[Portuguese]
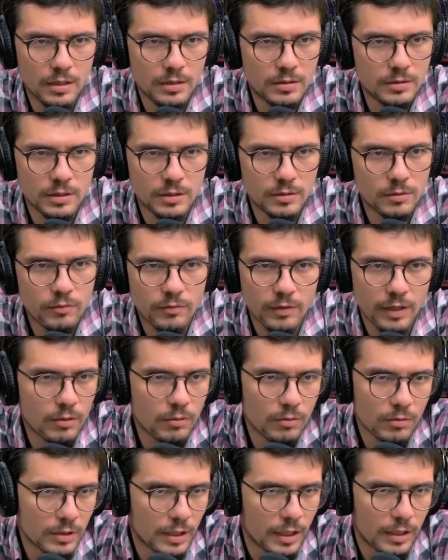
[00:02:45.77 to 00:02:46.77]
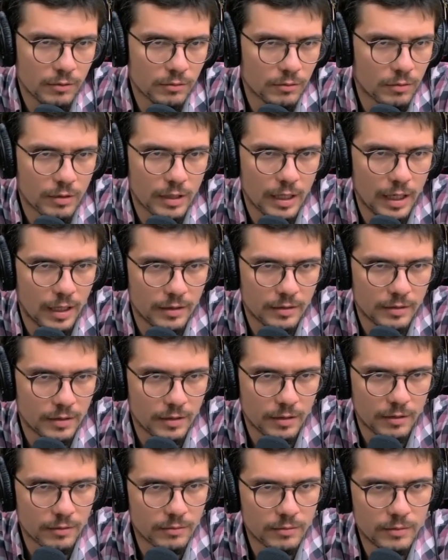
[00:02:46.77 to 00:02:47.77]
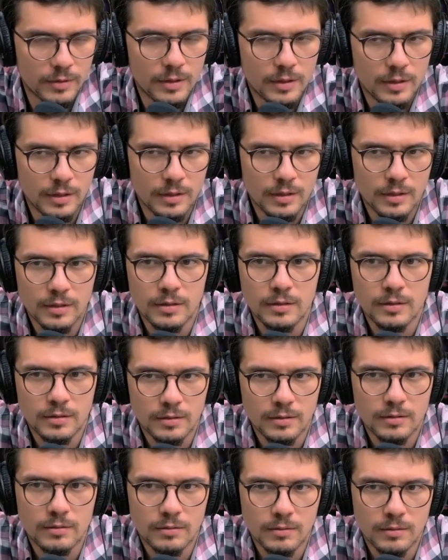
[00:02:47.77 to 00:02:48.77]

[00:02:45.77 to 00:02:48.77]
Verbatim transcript: aqui, que você não Exatamente. vai encontrar em outro lugar, entendeu? Uhum.